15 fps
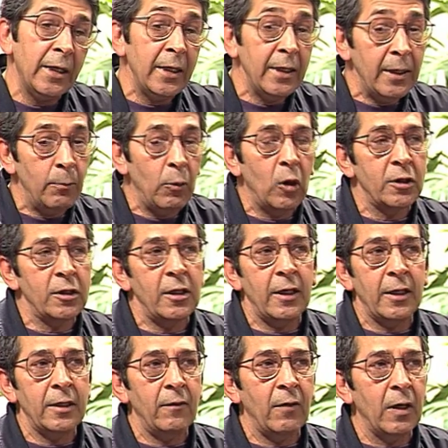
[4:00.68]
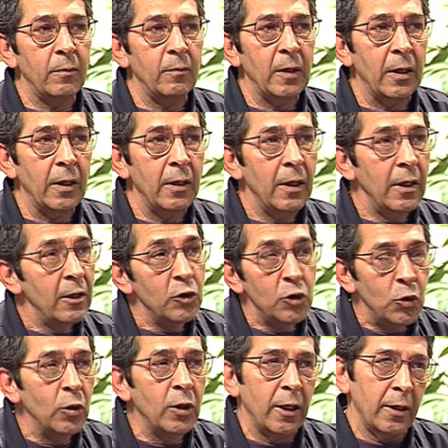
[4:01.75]
कि ये बहुत सिलेक्टिव आदमी है हम्म।
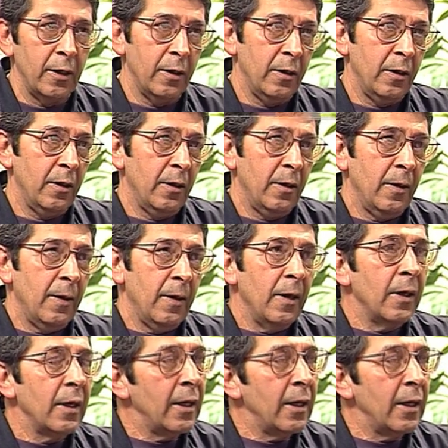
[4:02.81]
झूठ है हम्म।